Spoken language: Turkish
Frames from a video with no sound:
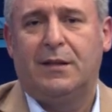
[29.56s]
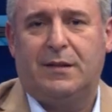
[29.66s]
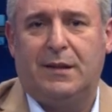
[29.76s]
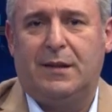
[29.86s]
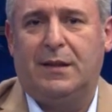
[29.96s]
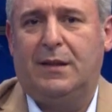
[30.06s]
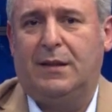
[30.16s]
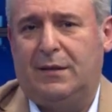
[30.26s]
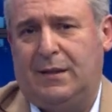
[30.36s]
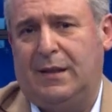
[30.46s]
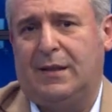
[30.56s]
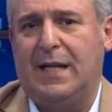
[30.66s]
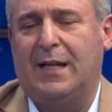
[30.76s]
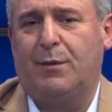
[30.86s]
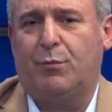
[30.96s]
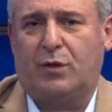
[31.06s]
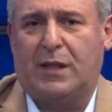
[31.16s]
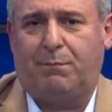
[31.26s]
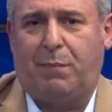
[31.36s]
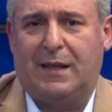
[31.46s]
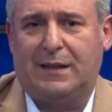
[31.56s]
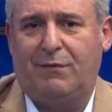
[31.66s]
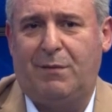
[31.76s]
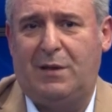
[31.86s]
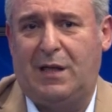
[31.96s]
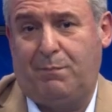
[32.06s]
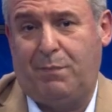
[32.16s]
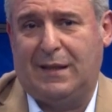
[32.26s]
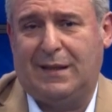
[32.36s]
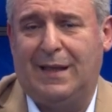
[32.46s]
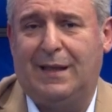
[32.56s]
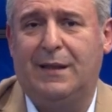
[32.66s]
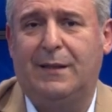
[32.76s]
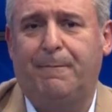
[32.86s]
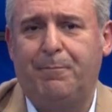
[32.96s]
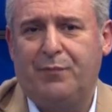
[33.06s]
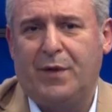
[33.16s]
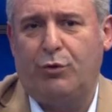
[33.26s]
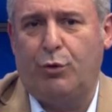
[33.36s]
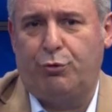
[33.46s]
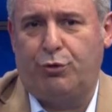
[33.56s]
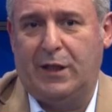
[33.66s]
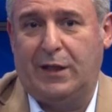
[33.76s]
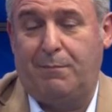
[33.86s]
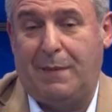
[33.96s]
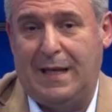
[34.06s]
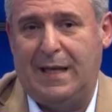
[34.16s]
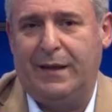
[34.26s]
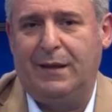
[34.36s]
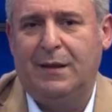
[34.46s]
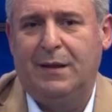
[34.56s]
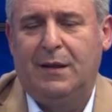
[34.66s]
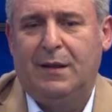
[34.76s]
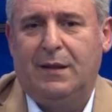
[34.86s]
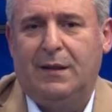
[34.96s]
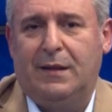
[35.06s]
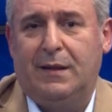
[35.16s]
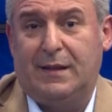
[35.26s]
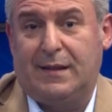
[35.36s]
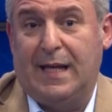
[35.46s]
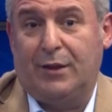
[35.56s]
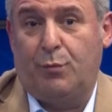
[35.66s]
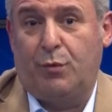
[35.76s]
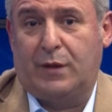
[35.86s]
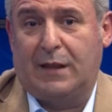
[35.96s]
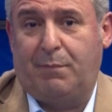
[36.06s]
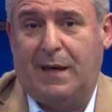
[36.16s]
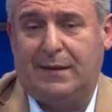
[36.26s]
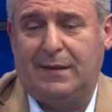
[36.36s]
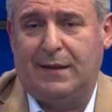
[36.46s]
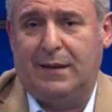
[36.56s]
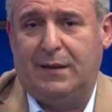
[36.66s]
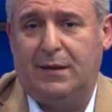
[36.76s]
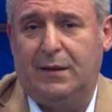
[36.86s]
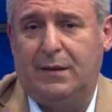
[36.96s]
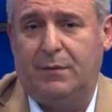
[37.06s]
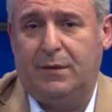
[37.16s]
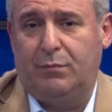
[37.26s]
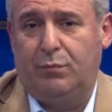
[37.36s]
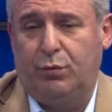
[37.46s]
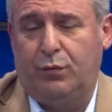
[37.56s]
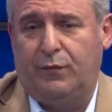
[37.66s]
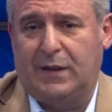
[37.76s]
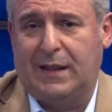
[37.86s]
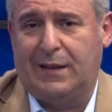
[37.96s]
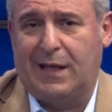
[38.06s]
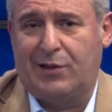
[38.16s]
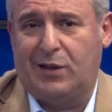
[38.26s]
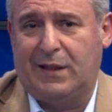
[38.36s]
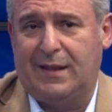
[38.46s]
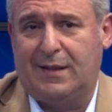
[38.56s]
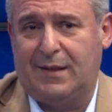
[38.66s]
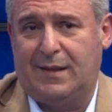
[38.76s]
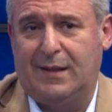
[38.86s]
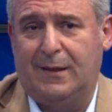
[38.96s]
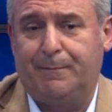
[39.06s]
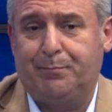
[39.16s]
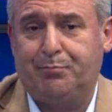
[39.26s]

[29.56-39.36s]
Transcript: Ee, Hristiyan Demokrat Parti ve Birlik Partilerinin görüşleri belli. Ee, Hristiyan Demokrat Parti e, bu vatandaşlık yasası